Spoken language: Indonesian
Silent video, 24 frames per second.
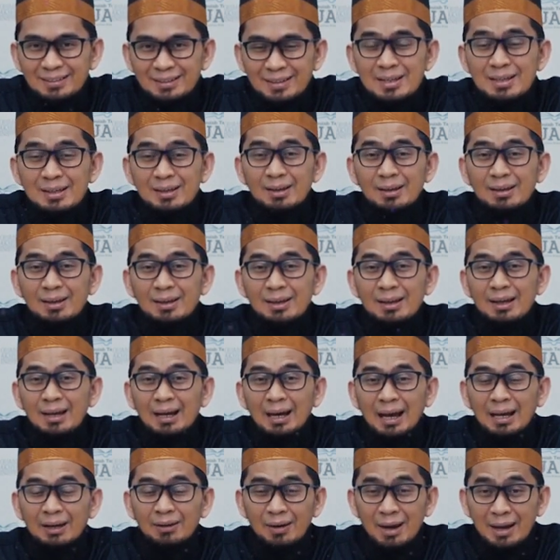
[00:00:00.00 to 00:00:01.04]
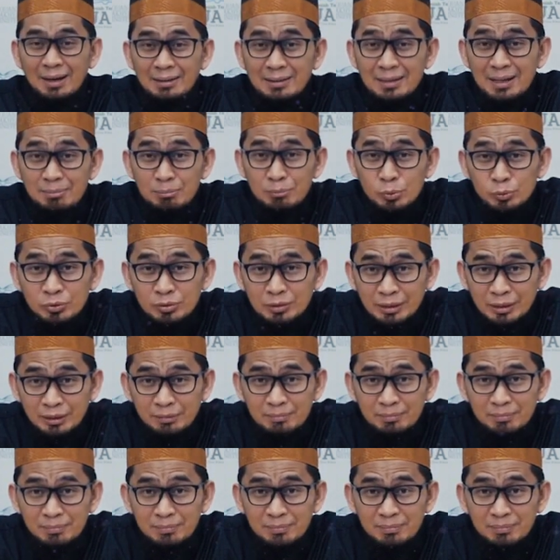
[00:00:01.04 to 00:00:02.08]
Jadi kalau Anda
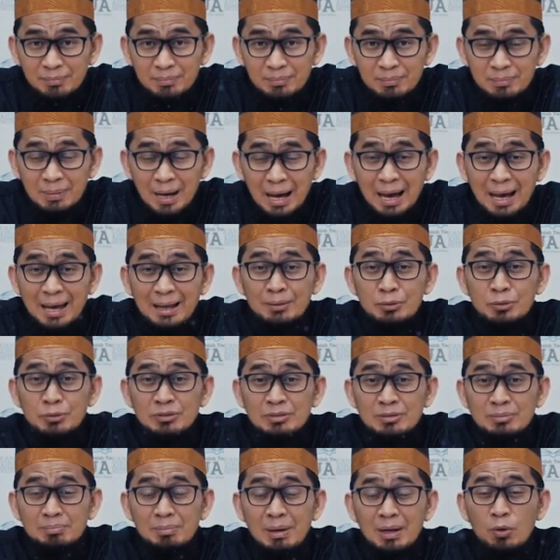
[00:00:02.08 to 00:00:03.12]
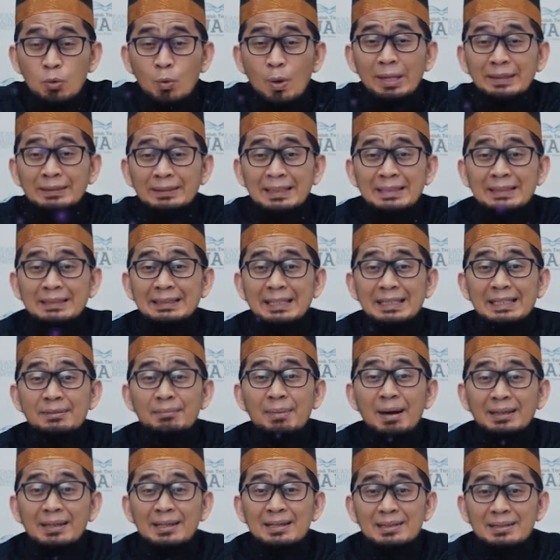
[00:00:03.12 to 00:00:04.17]
muslim harus menguatkan
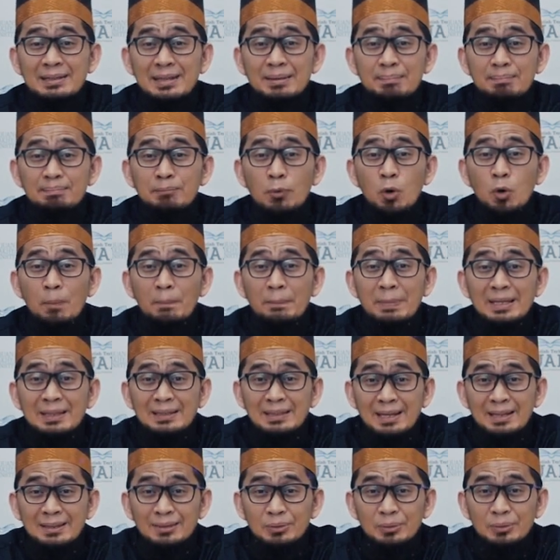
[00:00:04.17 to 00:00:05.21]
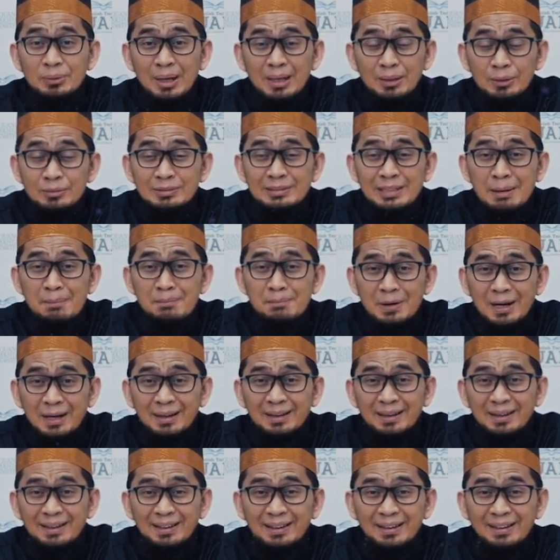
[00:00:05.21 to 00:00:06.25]
keimanannya, mukminnya itu harus
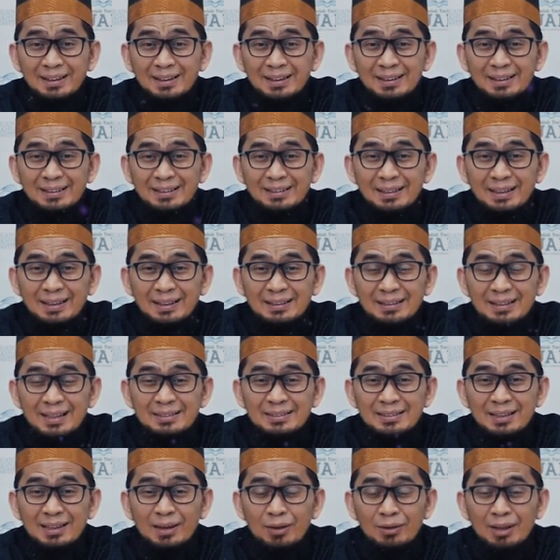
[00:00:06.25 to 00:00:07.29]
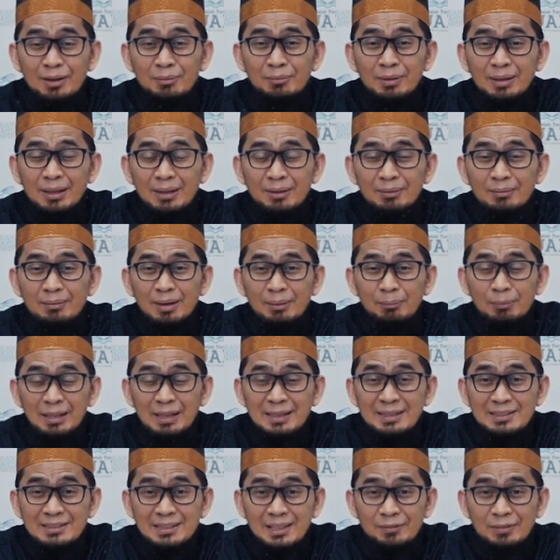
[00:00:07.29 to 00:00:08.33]
tampak Ya, ya jadi orang ber,
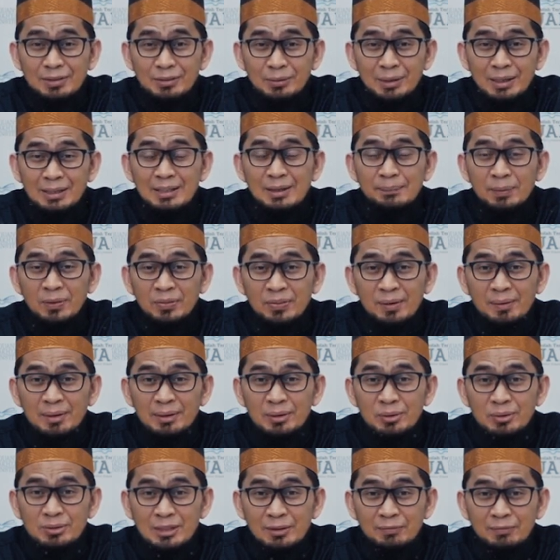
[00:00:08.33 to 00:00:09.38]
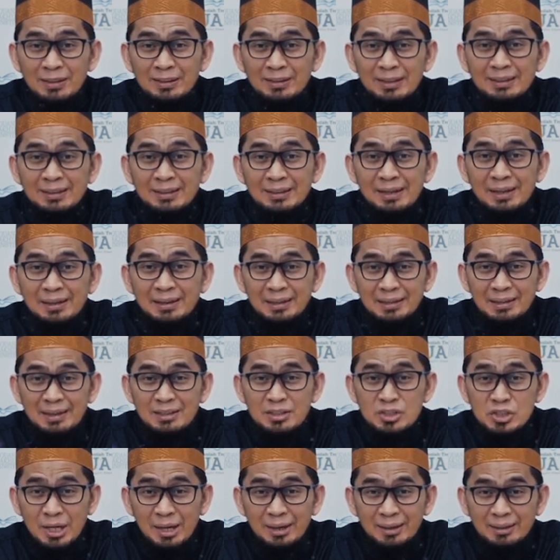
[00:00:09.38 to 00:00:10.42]
berislam itu kan yang pertama diucapkan kan
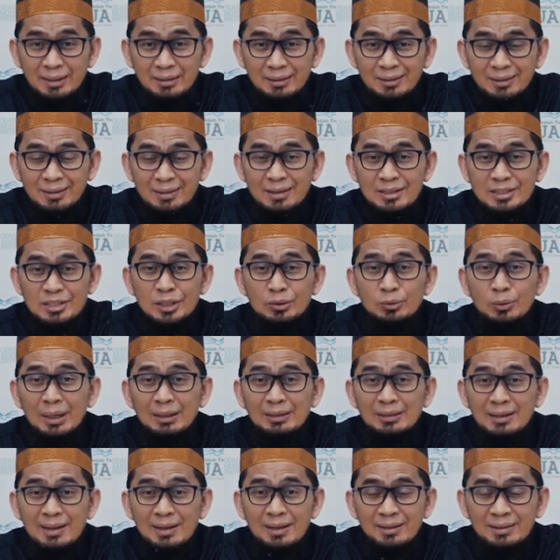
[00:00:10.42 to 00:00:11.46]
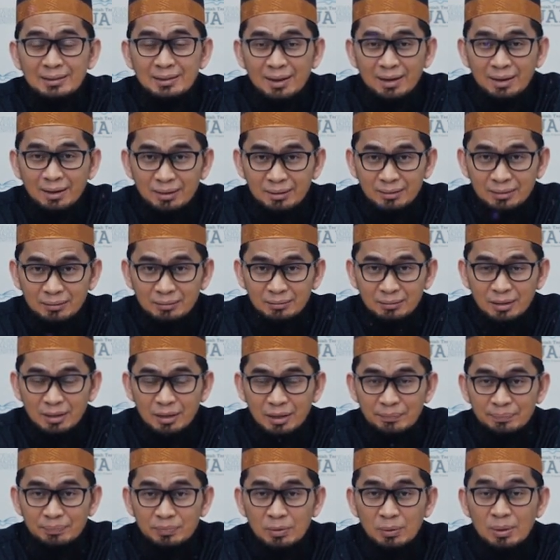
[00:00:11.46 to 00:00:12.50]
keyakinan syahadat. Asyhadu an la ilaha
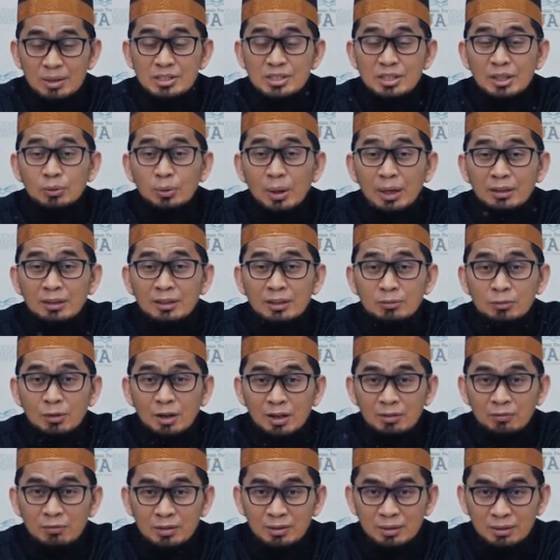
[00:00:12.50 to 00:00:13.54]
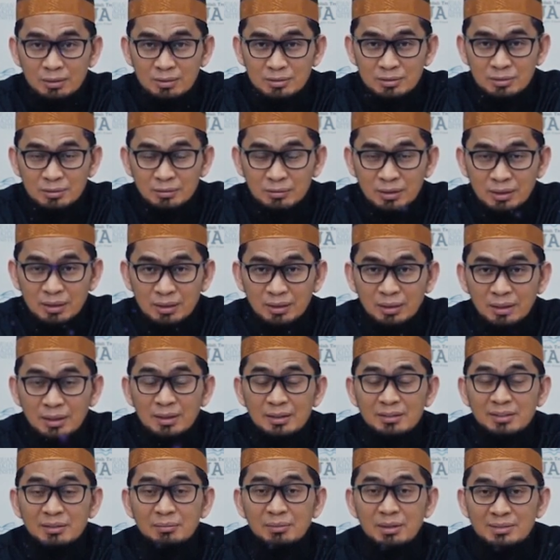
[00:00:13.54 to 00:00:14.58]
illallah wa asyhadu anna muhammadar rasulullah.
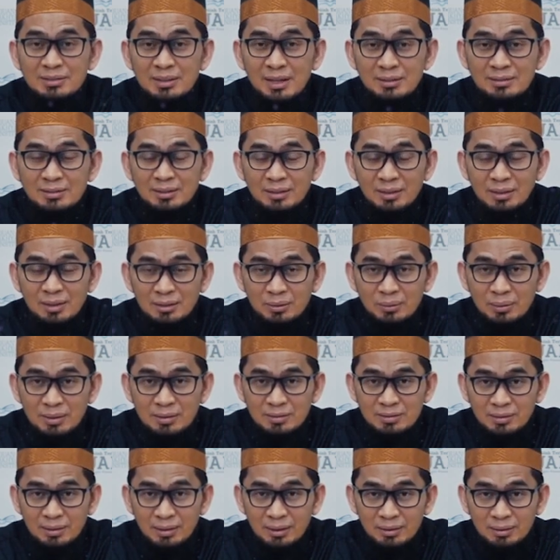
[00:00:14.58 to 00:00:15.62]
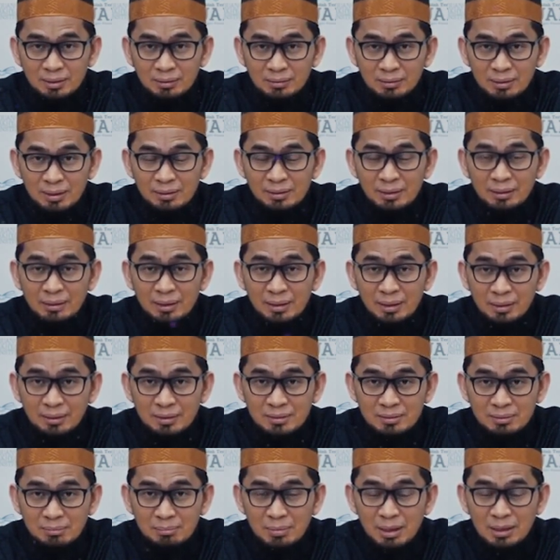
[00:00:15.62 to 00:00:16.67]
Saya bersaksi tidak ada Tuhan selain Allah yang layak
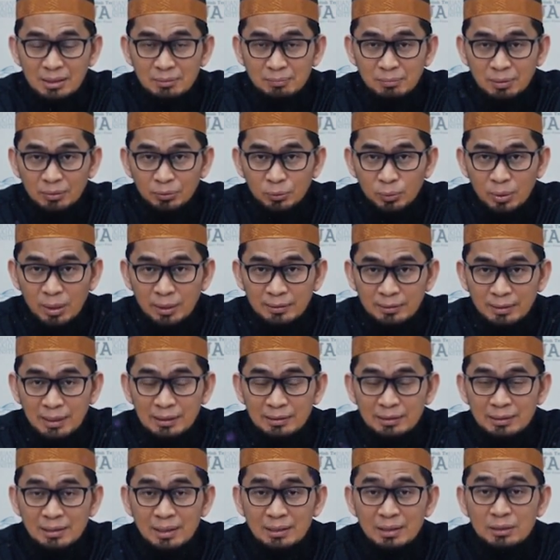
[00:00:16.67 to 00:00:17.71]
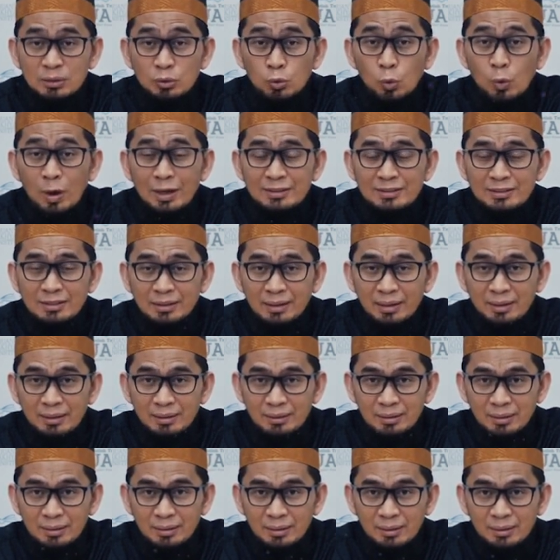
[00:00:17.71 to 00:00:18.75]
disembah, dipertuhankan, tidak ada Tuhan
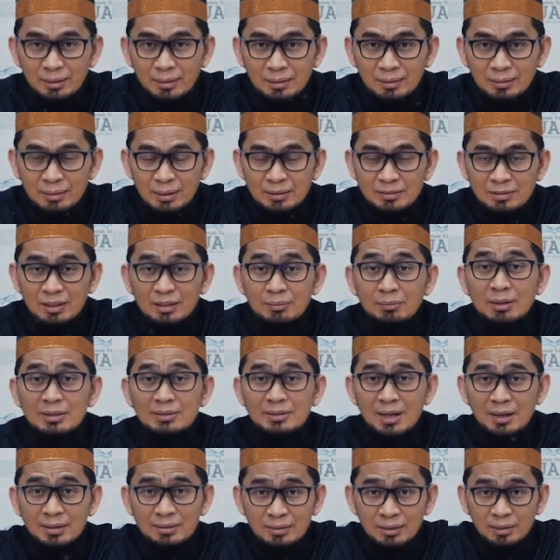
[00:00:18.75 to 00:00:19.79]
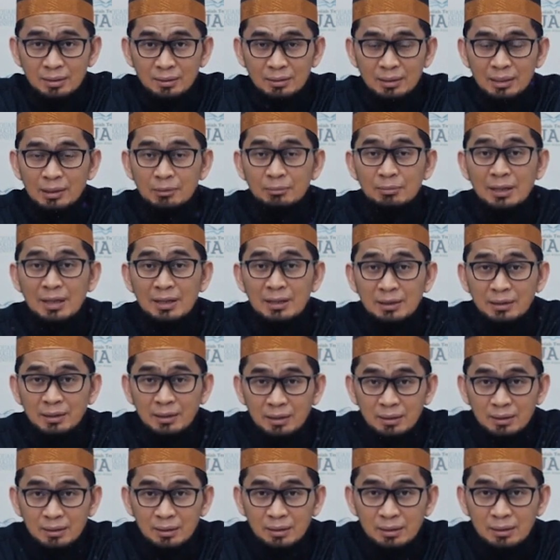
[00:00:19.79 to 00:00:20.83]
selainnya. Dan saya bersaksi dalam
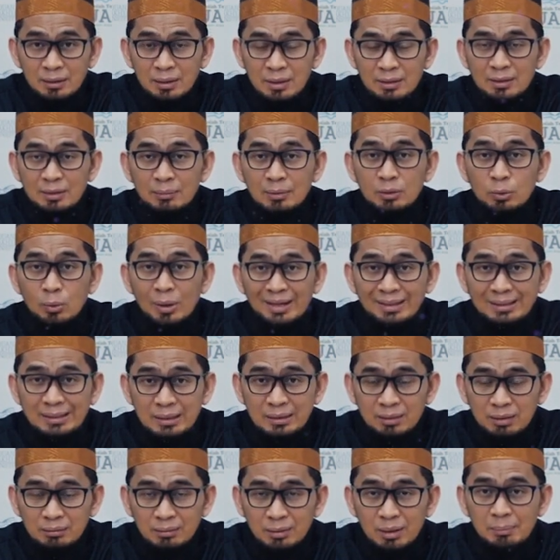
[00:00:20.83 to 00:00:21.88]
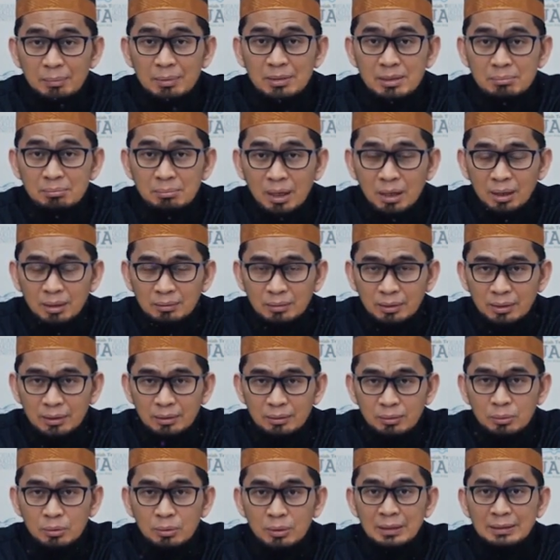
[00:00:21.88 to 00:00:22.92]
rangka kita menuhankan Allah, menyembah Allah
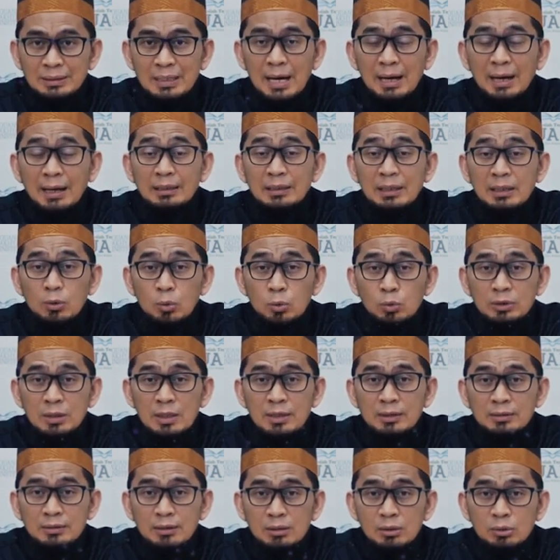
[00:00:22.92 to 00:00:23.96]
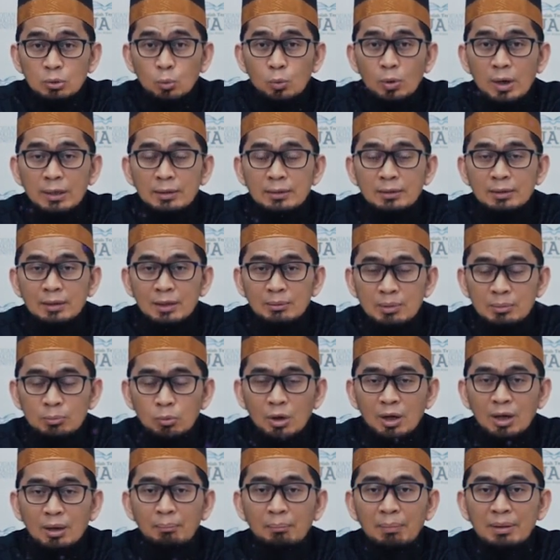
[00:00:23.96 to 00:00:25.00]
itu kita akan ikuti ketentuan Nabi
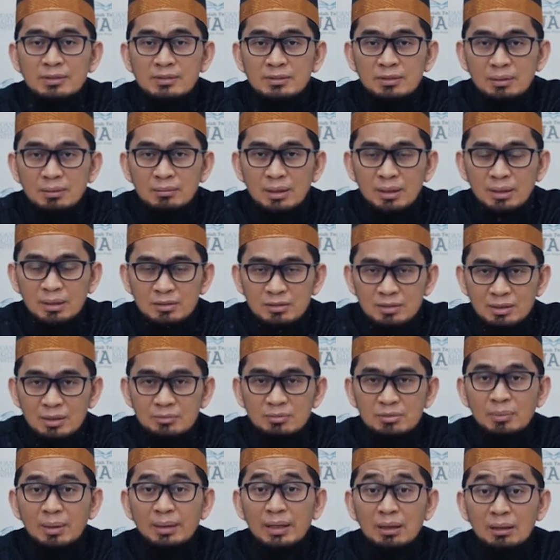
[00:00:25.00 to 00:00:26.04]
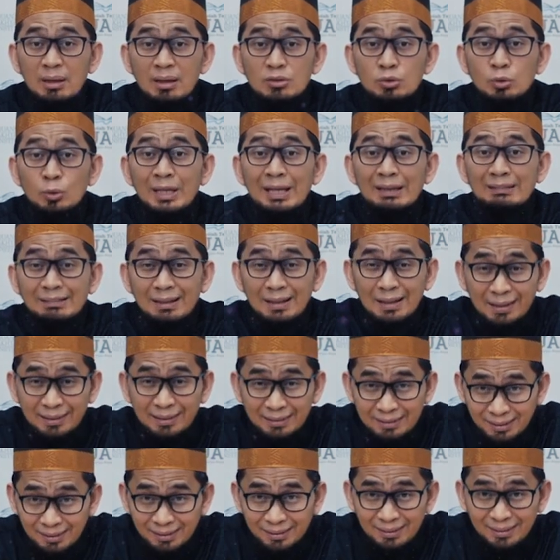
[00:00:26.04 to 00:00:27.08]
Muhammad sallallahu alaihi wasallam sebagai rasul yang
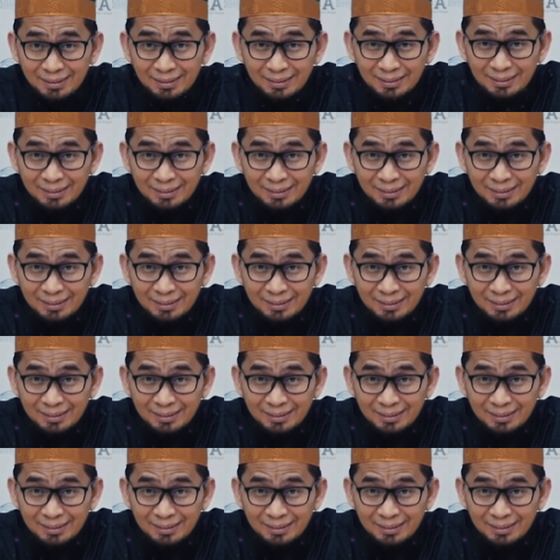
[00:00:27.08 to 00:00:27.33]
terakhir.